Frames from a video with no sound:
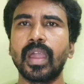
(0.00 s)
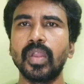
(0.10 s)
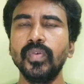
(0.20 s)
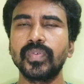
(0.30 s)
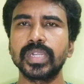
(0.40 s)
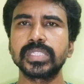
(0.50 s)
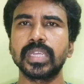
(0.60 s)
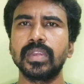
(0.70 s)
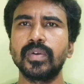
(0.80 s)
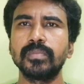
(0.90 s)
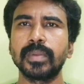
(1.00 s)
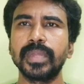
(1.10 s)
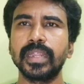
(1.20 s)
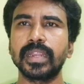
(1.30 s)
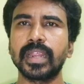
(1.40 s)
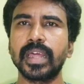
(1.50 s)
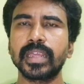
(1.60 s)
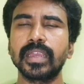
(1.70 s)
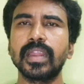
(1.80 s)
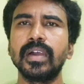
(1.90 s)
ஹலோ ஃப்ரெண்ட்ஸ் எல்லோரும் எப்படி இருக்கு நல்லா
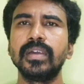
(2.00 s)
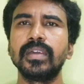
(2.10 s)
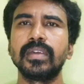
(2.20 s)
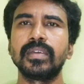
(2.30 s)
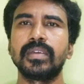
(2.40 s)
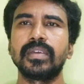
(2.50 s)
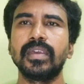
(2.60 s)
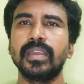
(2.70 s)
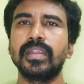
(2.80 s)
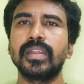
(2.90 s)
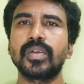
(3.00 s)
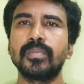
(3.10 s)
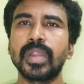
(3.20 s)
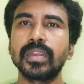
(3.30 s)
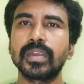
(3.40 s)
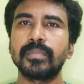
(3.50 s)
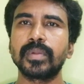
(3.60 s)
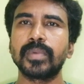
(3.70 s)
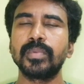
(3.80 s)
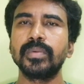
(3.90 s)
இருக்கீங்களா ஏன்னா ரொம்ப நாளுக்கு
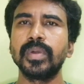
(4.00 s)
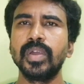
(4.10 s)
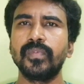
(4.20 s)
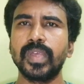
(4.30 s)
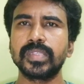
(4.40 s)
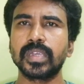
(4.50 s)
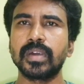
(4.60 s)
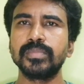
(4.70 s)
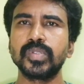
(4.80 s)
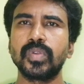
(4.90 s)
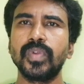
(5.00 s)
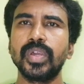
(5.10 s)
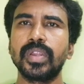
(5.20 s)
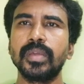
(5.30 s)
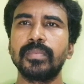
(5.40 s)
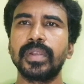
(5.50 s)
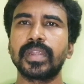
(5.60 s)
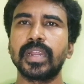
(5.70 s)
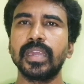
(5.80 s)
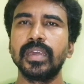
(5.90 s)
அப்புறம் மறுபடியும் ஃபேஸை காமிச்சு ஒரு வீடியோ ரெடி
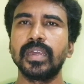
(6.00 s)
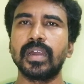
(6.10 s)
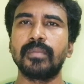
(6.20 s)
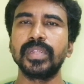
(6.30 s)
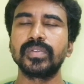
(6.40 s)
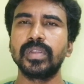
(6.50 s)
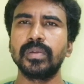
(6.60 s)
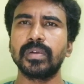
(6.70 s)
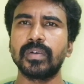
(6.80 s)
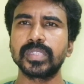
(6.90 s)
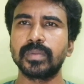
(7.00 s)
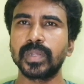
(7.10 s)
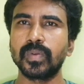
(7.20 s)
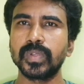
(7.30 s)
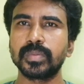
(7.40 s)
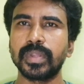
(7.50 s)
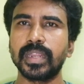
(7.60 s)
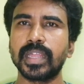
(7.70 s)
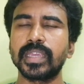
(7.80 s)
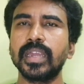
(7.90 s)
பண்ணிட்டானே அப்படின்னு சொல்லி அவசரப்பட்டு க்ளோஸ்
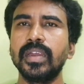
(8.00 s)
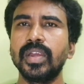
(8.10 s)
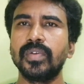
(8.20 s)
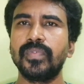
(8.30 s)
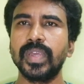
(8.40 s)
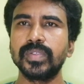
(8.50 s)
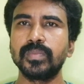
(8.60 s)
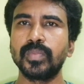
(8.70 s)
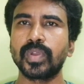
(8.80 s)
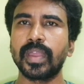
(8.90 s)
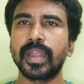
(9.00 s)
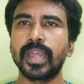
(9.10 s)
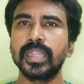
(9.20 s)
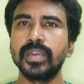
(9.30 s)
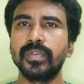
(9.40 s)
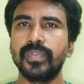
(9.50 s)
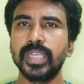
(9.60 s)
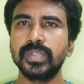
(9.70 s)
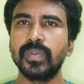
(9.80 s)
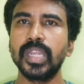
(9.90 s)
பண்ணிடாதீங்க ஃபேஸ் முக்கியம் கிடையாது
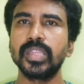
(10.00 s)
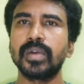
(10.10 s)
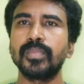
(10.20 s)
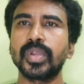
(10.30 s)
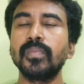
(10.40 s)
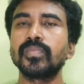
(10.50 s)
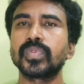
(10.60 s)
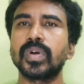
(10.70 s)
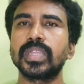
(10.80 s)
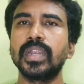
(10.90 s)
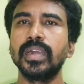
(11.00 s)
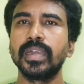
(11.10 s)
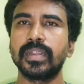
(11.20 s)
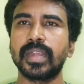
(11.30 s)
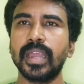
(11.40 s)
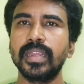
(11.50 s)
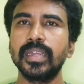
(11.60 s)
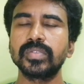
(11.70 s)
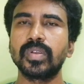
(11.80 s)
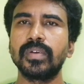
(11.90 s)
ஃபேஸ் வேலி தான் முக்கியம் ஸோ அதனால் நான்
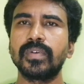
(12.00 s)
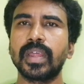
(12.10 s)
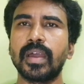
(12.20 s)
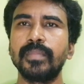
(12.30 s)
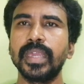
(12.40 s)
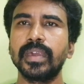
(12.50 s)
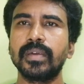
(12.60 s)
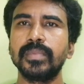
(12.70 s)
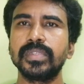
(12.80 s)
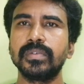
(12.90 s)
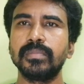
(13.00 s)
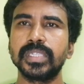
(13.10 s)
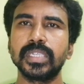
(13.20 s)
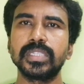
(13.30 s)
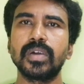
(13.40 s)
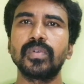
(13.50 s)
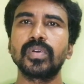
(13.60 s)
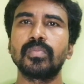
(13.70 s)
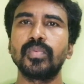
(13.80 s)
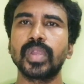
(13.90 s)
என்ன சொல்ல வரேன் அப்படிங்கிற மெஸ் மெசேஜ் தான்
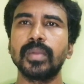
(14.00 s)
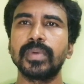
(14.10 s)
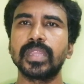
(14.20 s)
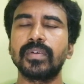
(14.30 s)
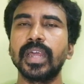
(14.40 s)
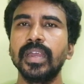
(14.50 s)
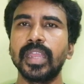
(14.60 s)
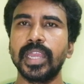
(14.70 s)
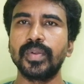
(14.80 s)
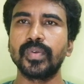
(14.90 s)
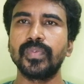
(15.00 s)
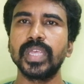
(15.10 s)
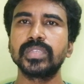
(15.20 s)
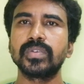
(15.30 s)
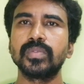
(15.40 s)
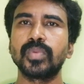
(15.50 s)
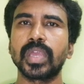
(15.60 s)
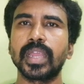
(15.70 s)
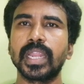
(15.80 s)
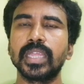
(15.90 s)
உங்களுக்கு ரொம்ப முக்கியமே தவிர என்னோடய ஃபேஸ் வந்து
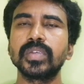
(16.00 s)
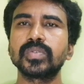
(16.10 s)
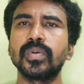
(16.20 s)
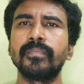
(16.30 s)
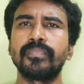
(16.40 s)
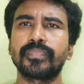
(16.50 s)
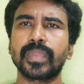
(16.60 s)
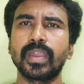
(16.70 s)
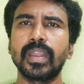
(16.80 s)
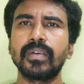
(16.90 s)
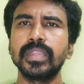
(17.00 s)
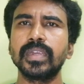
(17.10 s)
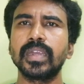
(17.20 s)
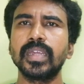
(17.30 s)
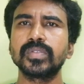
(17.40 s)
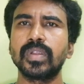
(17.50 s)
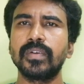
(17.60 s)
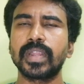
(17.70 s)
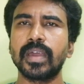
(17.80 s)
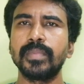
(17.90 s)
முக்கியம் கிடையாது ஸோ நான் வந்து என்ன
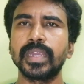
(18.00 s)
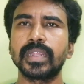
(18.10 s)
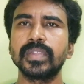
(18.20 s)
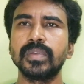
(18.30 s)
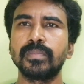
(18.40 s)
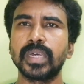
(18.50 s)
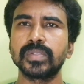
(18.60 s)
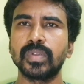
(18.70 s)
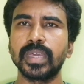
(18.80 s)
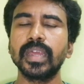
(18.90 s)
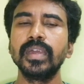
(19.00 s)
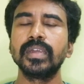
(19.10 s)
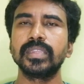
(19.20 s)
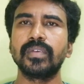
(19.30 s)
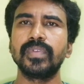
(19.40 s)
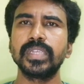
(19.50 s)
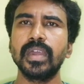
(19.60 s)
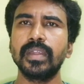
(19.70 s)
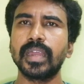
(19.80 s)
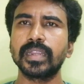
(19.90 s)
சொல்ல வரேன் அப்படிங்கிறத சிம்பிளாக சொல்லிடுறேன் இந்த
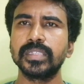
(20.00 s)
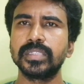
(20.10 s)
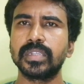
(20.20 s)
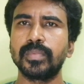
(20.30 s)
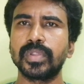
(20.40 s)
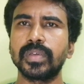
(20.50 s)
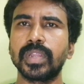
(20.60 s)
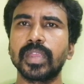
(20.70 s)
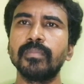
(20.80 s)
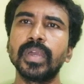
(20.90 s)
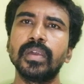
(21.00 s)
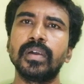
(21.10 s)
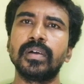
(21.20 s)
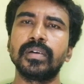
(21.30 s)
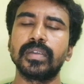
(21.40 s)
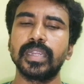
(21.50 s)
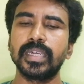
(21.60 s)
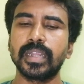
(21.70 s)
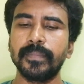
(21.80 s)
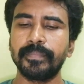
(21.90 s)
விஜயா டயக்னோசிஸ்ட்டை பொறுத்த வரைக்கும்
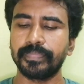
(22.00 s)
என்னென்னா